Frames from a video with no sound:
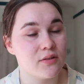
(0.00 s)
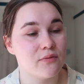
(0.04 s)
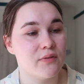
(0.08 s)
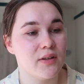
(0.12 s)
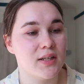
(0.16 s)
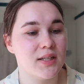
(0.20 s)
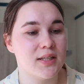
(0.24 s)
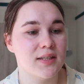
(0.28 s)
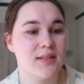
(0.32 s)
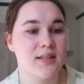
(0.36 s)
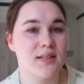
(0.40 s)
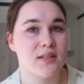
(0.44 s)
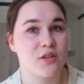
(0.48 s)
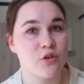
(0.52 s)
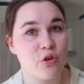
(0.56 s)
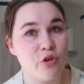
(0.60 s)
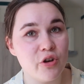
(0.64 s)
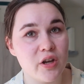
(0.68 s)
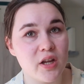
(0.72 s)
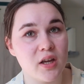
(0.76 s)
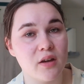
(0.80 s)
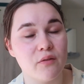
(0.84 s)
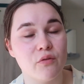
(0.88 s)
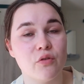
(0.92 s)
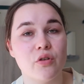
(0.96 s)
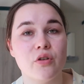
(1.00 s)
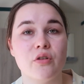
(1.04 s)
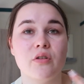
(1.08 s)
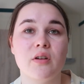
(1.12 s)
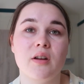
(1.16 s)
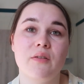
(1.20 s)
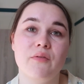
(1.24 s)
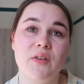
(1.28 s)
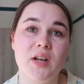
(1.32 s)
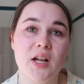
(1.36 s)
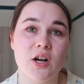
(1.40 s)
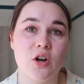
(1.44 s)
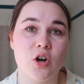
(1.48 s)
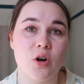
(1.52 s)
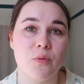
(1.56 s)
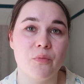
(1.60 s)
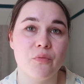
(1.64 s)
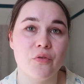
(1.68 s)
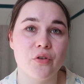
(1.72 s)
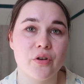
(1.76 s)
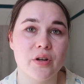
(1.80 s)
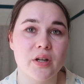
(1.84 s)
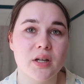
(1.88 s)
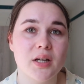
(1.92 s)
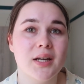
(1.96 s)
Und wenn ich das jetzt kündigen würde und dann wiederkommen
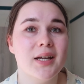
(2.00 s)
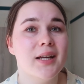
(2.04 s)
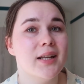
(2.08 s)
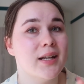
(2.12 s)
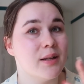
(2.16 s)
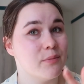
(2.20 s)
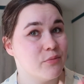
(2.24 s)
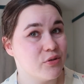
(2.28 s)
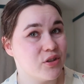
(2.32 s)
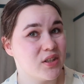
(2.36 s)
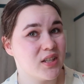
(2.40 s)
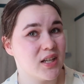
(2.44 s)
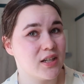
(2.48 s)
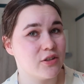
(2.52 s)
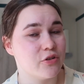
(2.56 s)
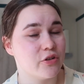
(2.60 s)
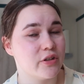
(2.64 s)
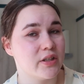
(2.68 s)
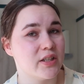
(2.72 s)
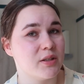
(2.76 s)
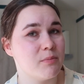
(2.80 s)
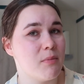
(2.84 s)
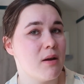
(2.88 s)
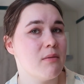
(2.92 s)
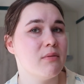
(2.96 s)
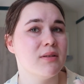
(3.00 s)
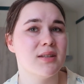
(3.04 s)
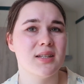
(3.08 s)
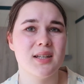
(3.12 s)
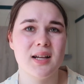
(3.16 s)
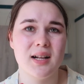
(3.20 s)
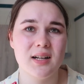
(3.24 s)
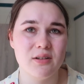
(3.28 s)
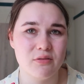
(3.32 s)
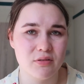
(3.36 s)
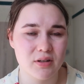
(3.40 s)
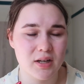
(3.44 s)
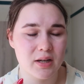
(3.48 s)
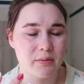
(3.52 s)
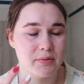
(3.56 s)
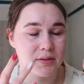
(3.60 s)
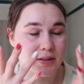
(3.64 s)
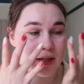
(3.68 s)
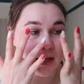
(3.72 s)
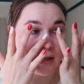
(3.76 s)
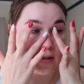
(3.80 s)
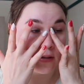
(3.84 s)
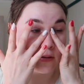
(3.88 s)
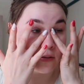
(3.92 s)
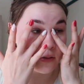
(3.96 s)
würde, dann müsste ich halt deutlich mehr bezahlen und da habe ich
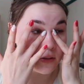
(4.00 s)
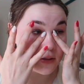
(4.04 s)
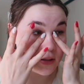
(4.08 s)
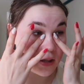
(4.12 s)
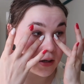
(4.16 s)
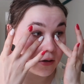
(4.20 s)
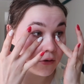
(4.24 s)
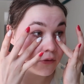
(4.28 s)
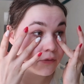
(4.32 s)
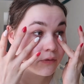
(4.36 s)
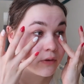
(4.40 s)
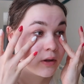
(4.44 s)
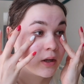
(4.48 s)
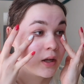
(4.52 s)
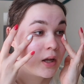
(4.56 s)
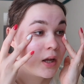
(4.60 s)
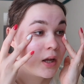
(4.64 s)
keine Lust drauf.